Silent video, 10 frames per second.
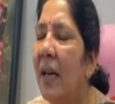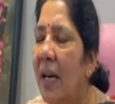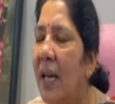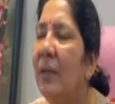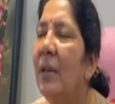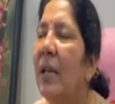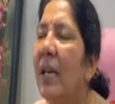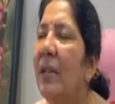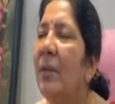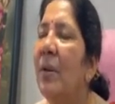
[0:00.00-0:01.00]
రైతులకు
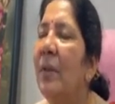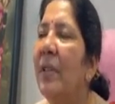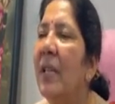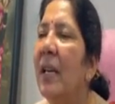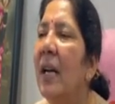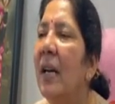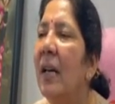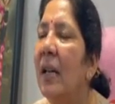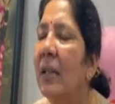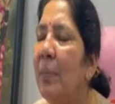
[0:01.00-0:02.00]
ఏదో ఒక విధంగా
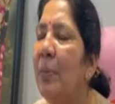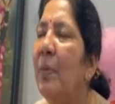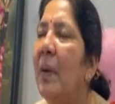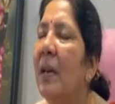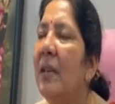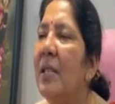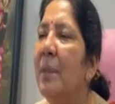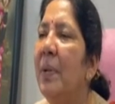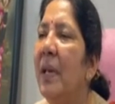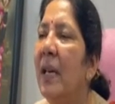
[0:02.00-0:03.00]
తప్పుడు మాటలు
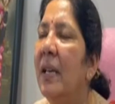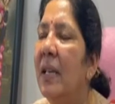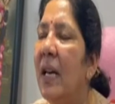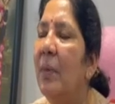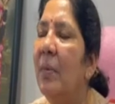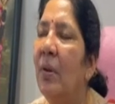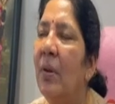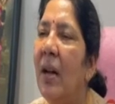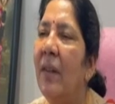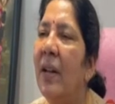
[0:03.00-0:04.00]
చెప్పి అధికారంలోకి
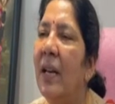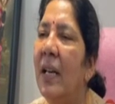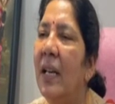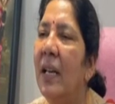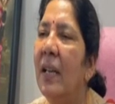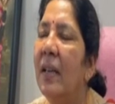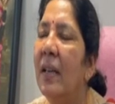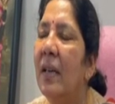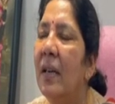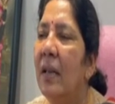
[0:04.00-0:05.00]
రావాలని
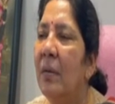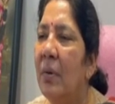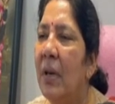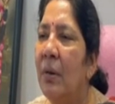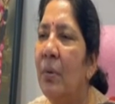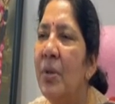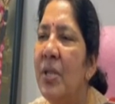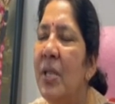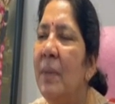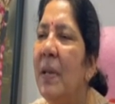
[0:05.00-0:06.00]
ఒక
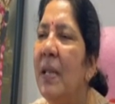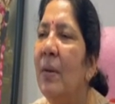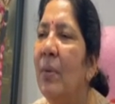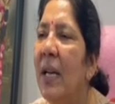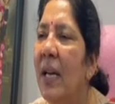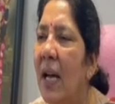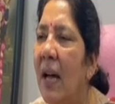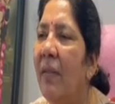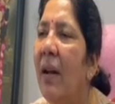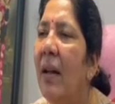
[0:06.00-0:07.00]
కుర్చీ మీద ఉన్న
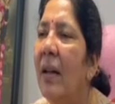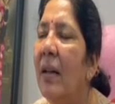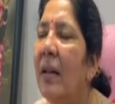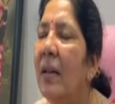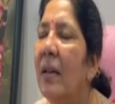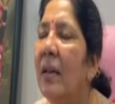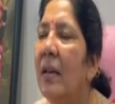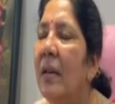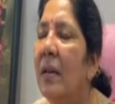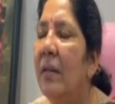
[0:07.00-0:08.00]
యావ
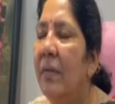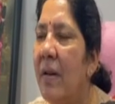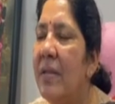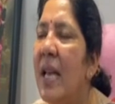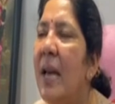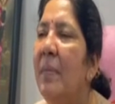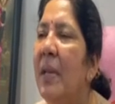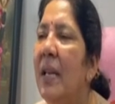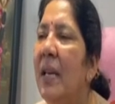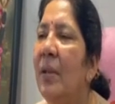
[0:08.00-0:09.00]
వ్యవసాయం
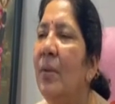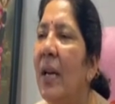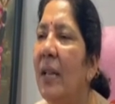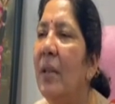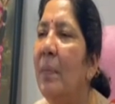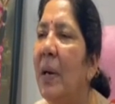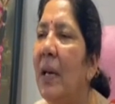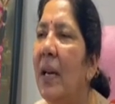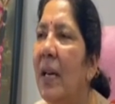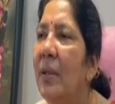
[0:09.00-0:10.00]
మీద లేదు రైతుల
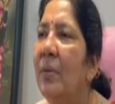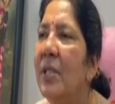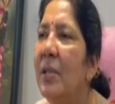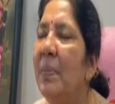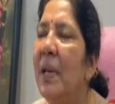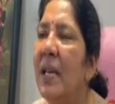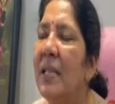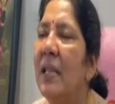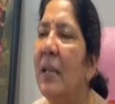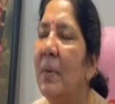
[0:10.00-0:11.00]
పట్ల లేదు అని చెప్పి నేను
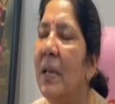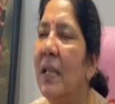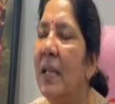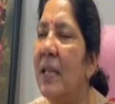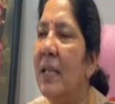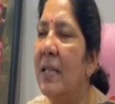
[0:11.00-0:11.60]
ఈ సందర్భంగా